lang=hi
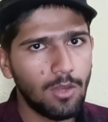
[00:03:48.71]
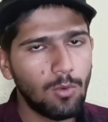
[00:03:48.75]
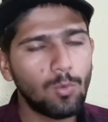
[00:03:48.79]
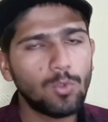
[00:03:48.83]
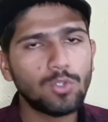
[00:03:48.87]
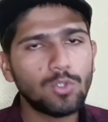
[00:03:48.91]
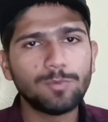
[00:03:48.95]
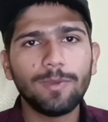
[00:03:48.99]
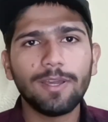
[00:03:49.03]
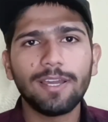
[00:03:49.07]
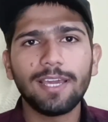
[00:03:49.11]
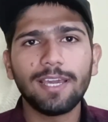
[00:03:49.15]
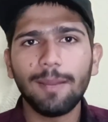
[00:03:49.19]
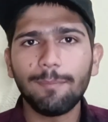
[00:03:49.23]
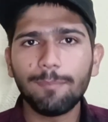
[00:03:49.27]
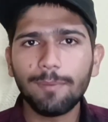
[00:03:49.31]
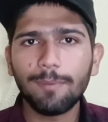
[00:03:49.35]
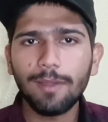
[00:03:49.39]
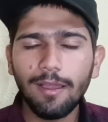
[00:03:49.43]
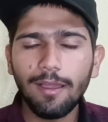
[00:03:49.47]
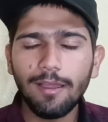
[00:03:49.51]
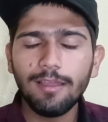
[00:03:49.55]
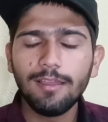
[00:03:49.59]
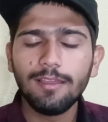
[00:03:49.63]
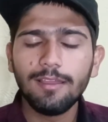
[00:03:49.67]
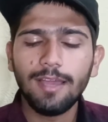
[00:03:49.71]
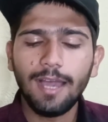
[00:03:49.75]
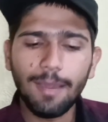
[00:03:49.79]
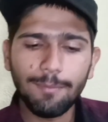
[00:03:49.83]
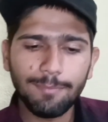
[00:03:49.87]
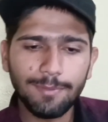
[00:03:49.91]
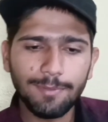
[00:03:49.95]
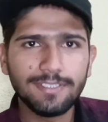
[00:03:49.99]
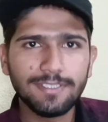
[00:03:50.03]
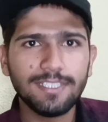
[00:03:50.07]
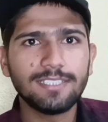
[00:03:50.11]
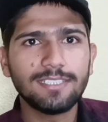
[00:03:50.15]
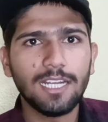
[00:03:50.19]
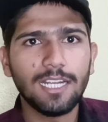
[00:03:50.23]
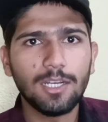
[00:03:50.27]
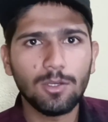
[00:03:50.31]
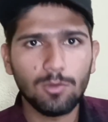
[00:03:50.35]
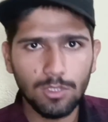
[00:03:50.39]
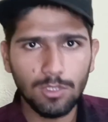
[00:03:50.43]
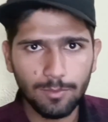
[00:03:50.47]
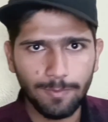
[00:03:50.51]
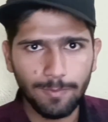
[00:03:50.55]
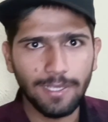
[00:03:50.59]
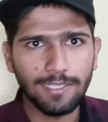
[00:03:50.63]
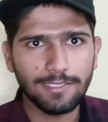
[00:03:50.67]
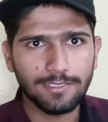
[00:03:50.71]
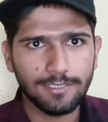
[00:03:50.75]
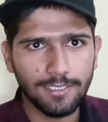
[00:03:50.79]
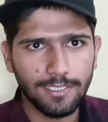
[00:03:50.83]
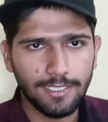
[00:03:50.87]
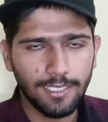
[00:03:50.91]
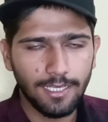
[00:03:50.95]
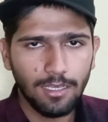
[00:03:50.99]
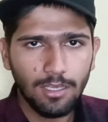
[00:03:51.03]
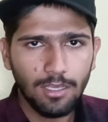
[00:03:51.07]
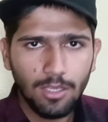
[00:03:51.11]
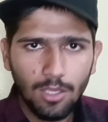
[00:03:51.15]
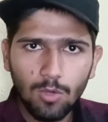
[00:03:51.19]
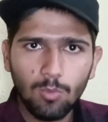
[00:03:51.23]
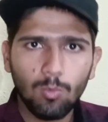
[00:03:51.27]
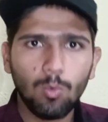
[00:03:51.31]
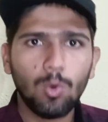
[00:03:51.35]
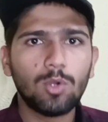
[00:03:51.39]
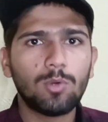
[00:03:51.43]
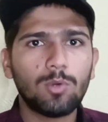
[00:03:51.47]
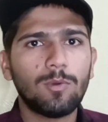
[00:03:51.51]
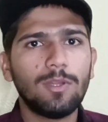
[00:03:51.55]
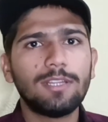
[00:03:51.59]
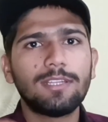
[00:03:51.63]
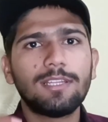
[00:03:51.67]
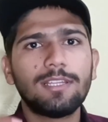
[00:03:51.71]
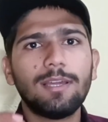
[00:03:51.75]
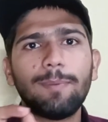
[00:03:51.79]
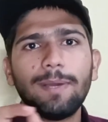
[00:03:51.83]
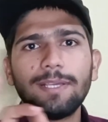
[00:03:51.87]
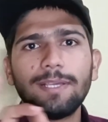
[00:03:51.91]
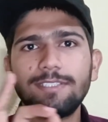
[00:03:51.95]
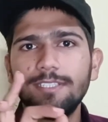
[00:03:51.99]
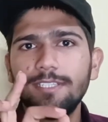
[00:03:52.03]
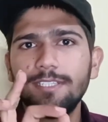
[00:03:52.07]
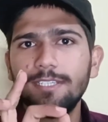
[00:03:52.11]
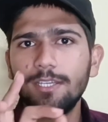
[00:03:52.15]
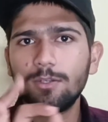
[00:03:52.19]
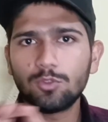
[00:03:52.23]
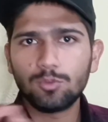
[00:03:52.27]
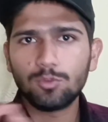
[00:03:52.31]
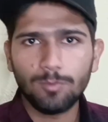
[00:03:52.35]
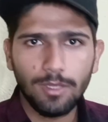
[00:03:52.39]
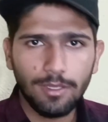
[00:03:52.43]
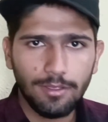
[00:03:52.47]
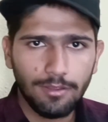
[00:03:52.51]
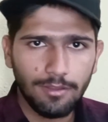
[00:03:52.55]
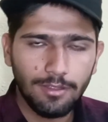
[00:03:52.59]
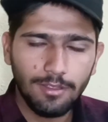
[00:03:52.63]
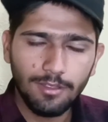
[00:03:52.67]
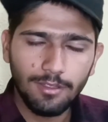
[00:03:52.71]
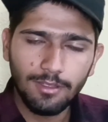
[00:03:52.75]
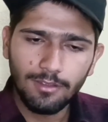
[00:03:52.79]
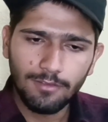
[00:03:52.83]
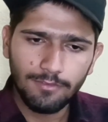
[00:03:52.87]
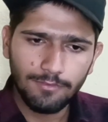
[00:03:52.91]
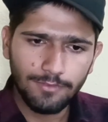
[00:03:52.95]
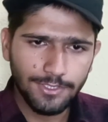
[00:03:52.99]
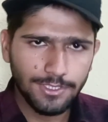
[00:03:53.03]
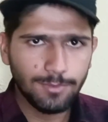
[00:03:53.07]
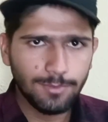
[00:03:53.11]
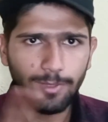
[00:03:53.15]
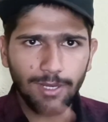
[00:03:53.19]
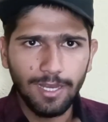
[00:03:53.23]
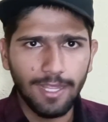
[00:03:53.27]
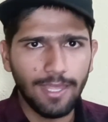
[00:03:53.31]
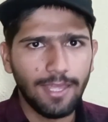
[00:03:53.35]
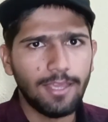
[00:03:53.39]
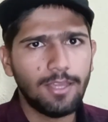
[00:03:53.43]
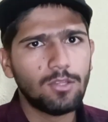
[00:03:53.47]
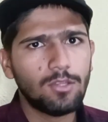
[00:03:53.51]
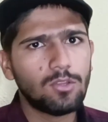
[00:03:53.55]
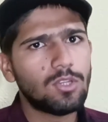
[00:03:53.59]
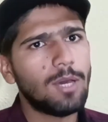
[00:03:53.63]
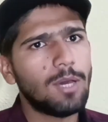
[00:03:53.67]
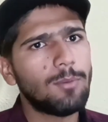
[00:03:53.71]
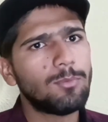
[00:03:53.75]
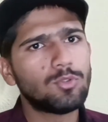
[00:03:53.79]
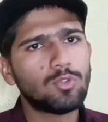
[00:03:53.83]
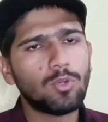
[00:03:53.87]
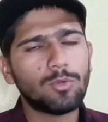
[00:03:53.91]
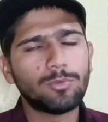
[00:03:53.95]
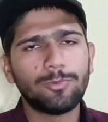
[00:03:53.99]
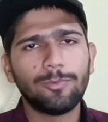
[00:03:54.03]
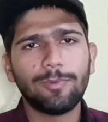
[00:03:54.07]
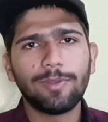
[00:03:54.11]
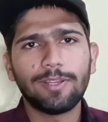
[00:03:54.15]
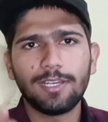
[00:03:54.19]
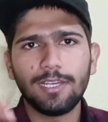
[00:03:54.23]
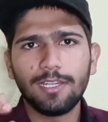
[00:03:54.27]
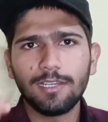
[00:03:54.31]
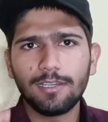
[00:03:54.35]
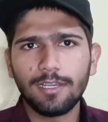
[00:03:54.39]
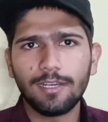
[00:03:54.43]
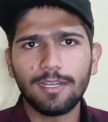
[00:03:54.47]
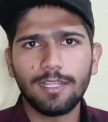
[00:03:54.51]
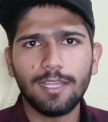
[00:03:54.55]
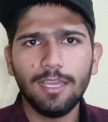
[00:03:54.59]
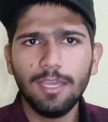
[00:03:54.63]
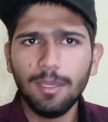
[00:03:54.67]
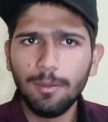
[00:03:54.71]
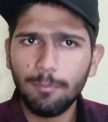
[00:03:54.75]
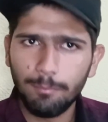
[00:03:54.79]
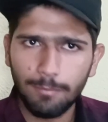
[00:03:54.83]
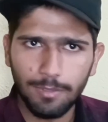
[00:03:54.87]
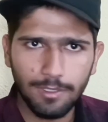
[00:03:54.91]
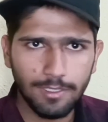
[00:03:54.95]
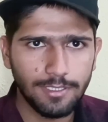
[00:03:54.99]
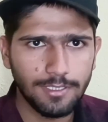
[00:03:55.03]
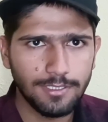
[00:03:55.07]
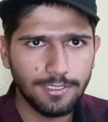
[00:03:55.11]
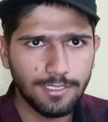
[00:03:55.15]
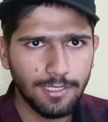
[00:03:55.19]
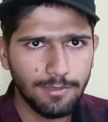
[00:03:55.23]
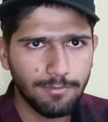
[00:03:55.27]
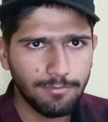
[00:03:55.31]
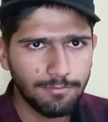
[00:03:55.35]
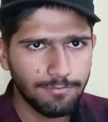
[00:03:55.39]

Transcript: उसमें अगर आपका आपने जिस साल ट्वेल्थ पास की है वो ट्वेल्थ का पासिंग ईयर उसमें विजिबल है तो आप सोशल पे क्लिक करके भर दीजिए